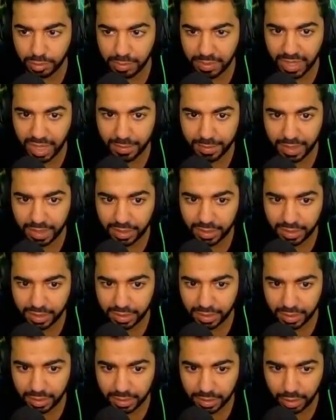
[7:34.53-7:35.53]
من الذهبي ده
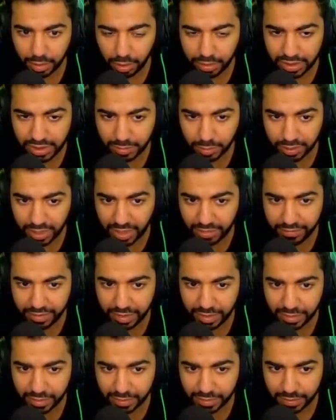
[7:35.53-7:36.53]
ده نوع ديسك مختلف ده
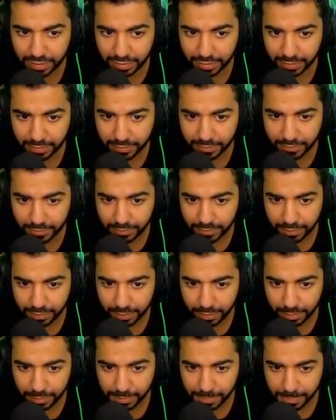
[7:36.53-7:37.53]

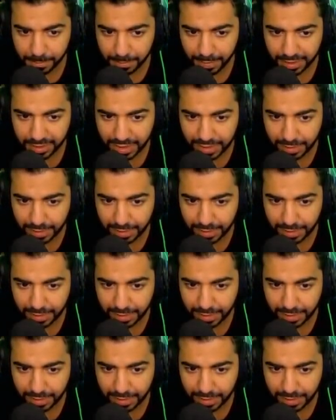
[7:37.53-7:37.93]
ماشي لازم